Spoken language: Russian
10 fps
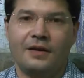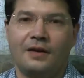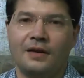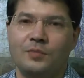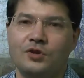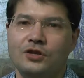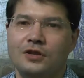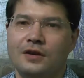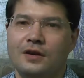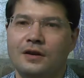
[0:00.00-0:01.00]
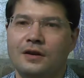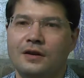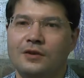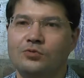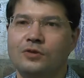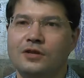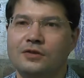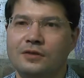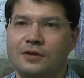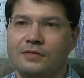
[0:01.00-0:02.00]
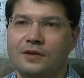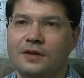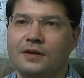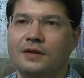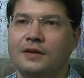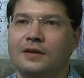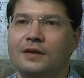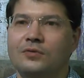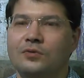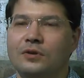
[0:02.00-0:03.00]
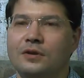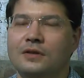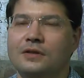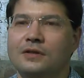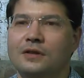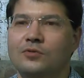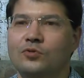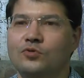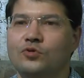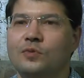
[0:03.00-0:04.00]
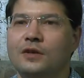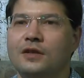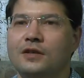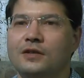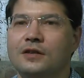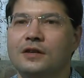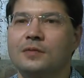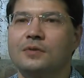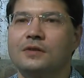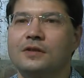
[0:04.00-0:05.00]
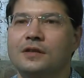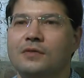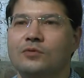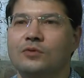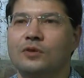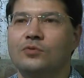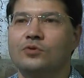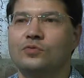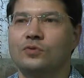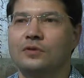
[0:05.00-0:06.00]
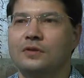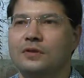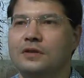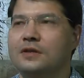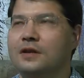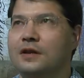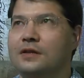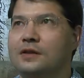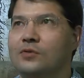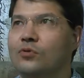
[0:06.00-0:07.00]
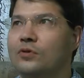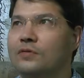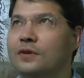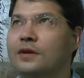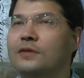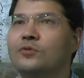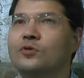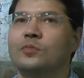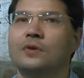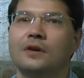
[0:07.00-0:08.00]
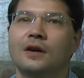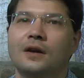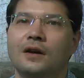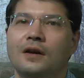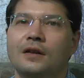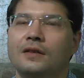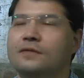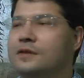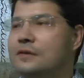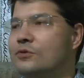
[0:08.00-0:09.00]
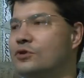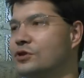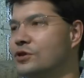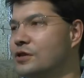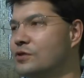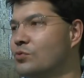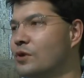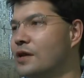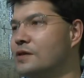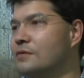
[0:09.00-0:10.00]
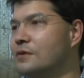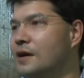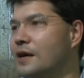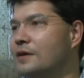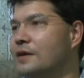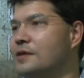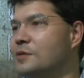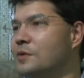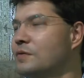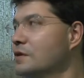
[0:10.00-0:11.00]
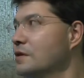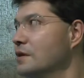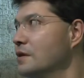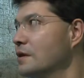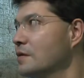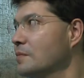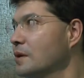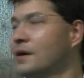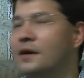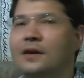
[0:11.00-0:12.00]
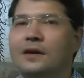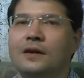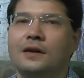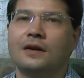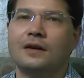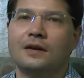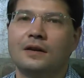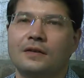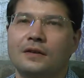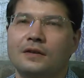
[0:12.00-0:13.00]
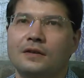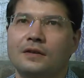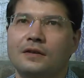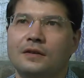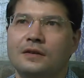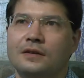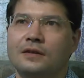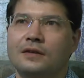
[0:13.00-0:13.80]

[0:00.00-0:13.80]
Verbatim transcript: э, мечта государственников, да, которая состоит в том, чтобы однажды как бы составить такой свод идеальных законов, да, которые бы на все случаи жизни указывал, как надо себя вести, там, э, а, э, а,